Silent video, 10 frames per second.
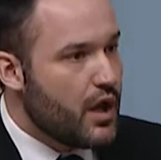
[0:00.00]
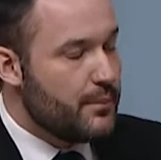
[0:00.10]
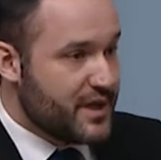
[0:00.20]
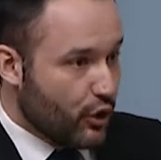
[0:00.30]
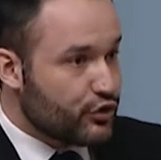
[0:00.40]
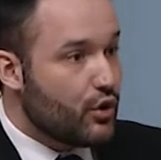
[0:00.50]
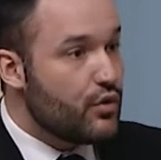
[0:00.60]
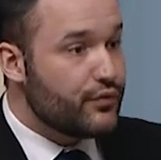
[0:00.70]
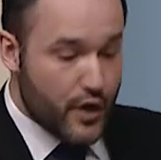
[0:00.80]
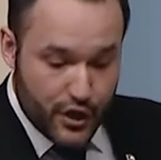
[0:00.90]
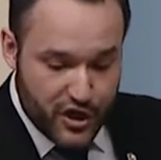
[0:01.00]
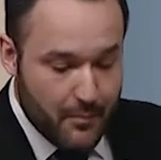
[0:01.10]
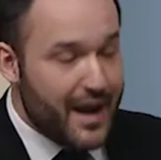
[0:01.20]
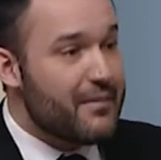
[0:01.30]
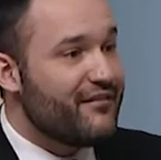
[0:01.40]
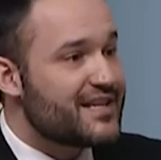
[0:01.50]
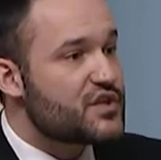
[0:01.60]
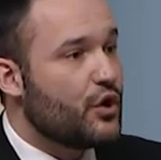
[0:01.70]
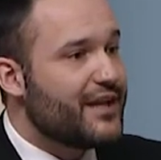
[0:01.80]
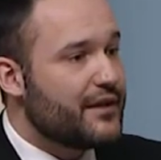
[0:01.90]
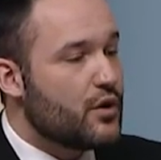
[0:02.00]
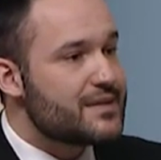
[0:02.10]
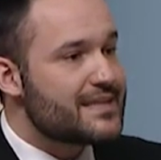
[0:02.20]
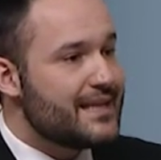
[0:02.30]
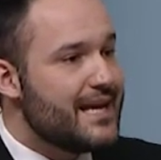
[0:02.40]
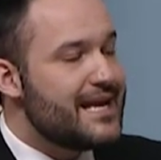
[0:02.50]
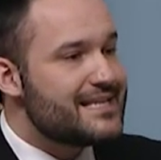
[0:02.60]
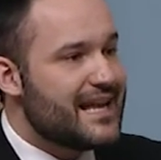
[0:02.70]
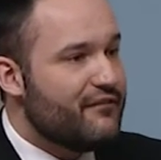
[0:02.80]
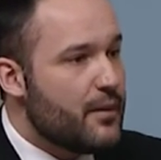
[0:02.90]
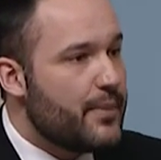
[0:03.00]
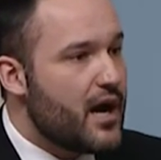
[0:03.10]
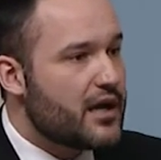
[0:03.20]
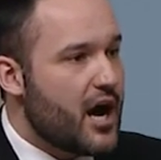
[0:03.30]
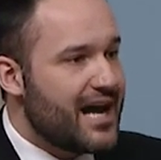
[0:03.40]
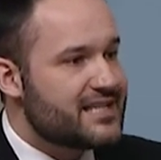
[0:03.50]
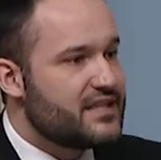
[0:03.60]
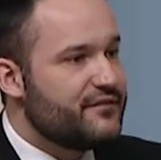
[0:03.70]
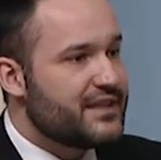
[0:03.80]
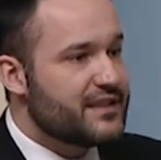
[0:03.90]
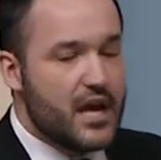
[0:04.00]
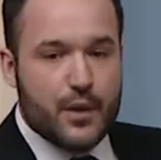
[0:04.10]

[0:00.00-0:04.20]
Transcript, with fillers: Puis on trouve que même avec ce qu'on a annoncé, ça va pas encore assez vite.